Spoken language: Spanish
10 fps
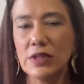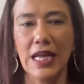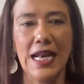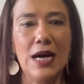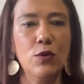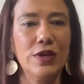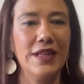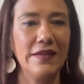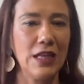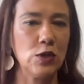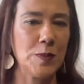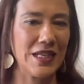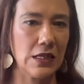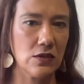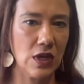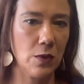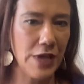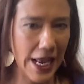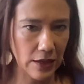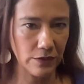de la unidad de los partidos de
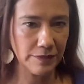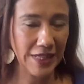gobierno.